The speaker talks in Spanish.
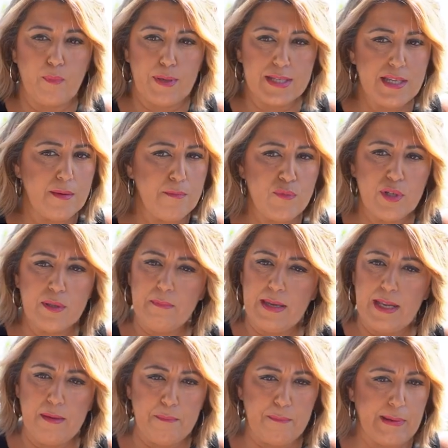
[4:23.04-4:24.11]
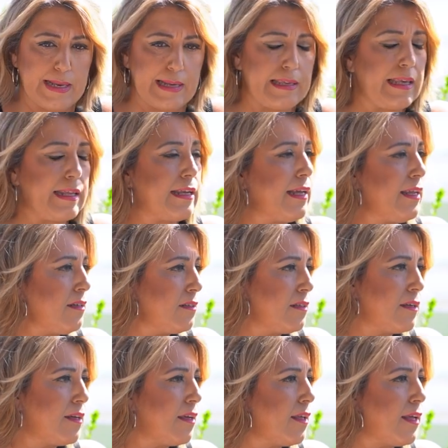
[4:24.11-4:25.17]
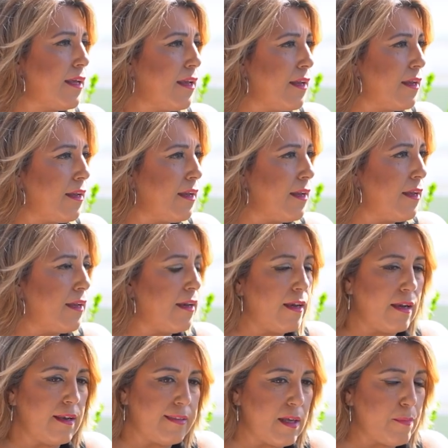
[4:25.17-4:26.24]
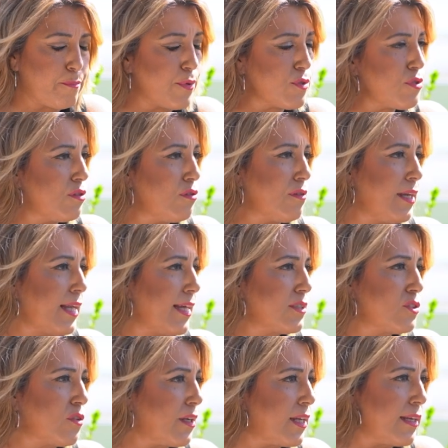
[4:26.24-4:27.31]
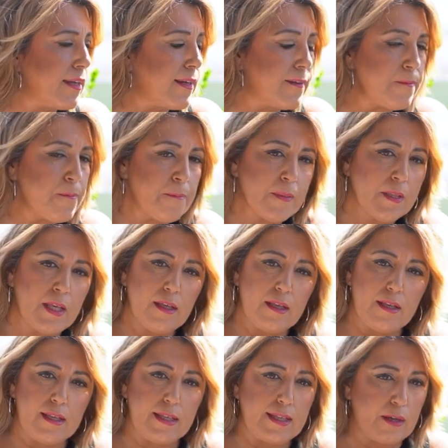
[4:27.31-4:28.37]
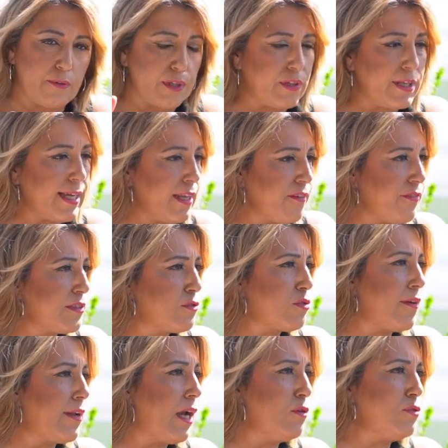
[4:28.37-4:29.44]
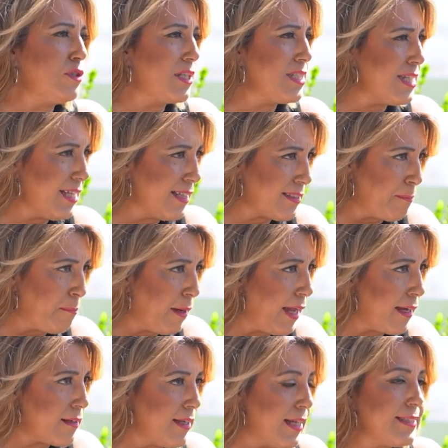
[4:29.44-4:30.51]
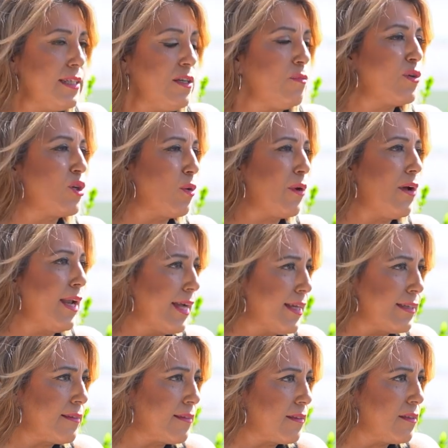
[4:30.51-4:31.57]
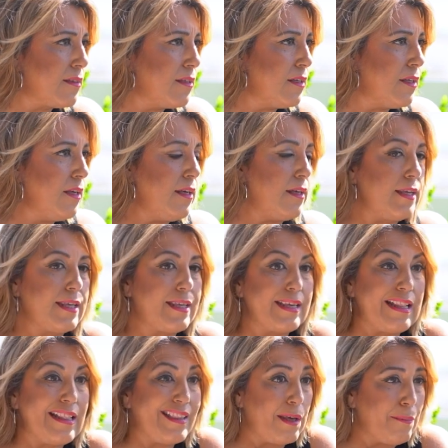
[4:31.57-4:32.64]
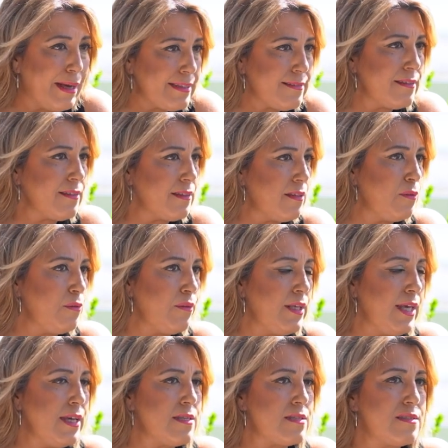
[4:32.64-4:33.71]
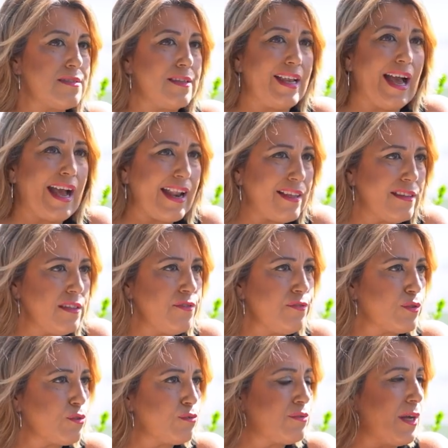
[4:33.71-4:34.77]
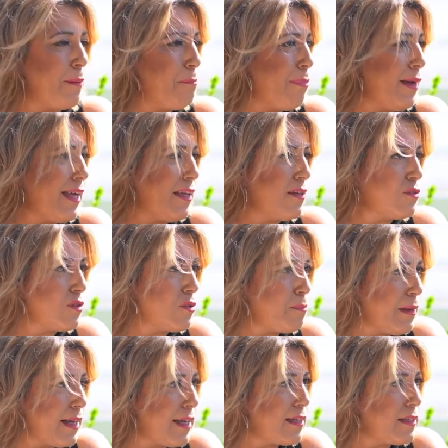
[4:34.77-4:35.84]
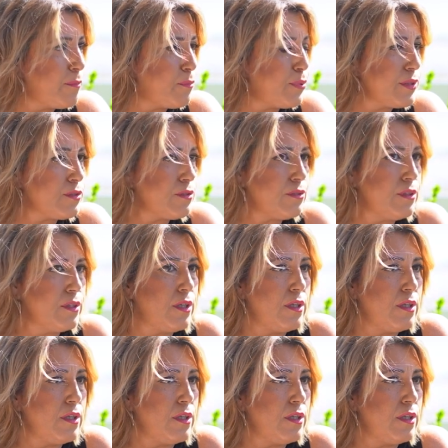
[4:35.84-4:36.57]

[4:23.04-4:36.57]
lo pasan muy mal para llenar eh, el depósito de la gasolina. Y que cuando llega la factura de la luz se echan a temblar. Así es como yo veo a la gente. Y que el debate de Andalucía es si las grandes fortunas pagan o no pagan impuestos.